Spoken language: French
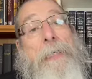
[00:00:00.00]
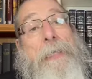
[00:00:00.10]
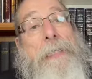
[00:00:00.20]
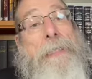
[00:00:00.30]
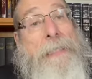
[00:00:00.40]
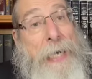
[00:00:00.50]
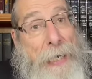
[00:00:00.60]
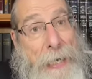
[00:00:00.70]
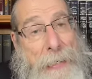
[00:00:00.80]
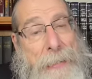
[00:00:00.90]

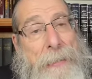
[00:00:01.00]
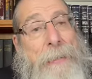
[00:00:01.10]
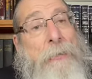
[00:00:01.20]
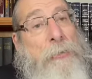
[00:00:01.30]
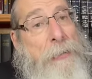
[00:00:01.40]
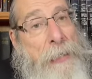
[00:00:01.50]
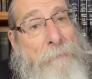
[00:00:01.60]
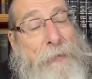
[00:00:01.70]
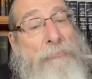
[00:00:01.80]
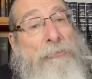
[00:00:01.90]
Sarai, aussi elle
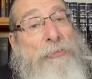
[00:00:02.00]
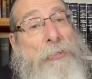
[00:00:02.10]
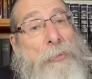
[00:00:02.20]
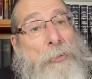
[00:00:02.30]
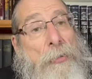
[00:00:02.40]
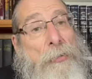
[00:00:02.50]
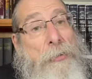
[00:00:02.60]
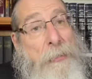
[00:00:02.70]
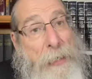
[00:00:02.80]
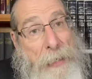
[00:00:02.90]
va changer son nom de
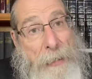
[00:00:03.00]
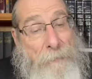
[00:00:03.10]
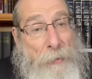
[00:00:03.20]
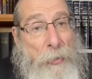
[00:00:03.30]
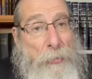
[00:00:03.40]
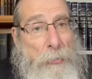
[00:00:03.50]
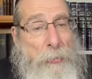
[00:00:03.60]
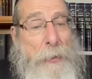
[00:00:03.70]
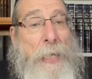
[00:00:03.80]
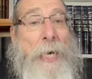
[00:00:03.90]
Sarai avec un
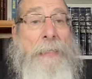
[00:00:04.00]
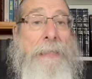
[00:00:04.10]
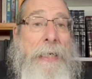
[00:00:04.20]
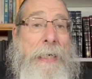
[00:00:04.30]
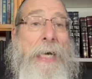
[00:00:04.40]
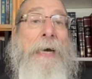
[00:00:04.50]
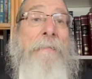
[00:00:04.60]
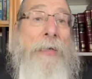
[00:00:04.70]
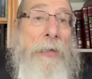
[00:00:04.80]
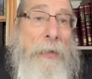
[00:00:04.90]
Yud à Sarah
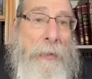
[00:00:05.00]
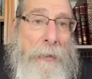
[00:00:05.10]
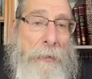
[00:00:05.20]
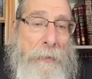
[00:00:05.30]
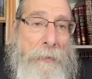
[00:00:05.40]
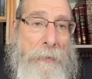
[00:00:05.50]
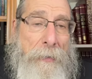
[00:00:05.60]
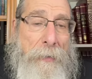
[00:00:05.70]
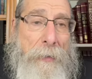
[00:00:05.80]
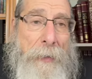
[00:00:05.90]
avec un He.
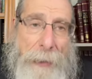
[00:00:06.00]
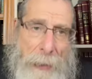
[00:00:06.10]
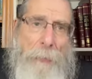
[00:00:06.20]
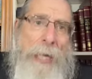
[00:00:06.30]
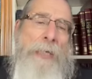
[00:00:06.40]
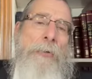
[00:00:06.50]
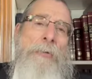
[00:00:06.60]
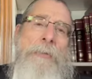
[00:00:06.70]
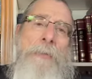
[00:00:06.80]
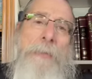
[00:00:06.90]
Et il lui
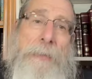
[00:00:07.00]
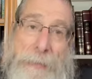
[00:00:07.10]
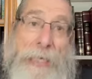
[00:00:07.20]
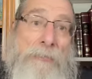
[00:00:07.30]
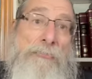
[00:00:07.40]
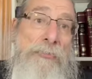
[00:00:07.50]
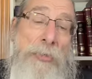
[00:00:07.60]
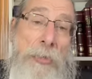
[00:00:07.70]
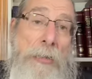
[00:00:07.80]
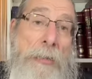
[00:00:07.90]
annonce, sache
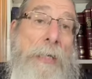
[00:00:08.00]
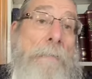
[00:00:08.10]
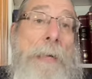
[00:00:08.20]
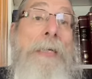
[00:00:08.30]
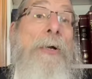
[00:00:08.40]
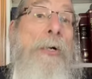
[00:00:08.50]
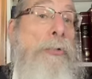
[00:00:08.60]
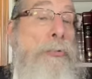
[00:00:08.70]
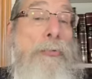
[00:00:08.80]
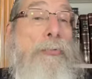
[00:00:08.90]
que maintenant que
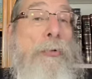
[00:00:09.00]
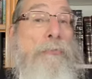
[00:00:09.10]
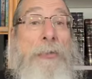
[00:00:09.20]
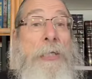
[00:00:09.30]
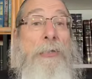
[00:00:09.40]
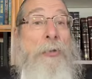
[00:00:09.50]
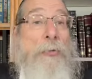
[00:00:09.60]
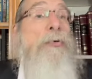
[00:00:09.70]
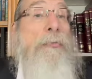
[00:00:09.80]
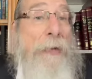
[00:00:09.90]
tu, vous êtes deux
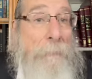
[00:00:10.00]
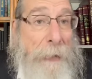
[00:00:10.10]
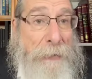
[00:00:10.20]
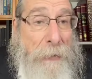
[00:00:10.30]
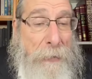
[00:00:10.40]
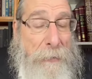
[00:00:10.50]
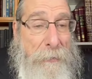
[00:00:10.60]
nouvelles personnes,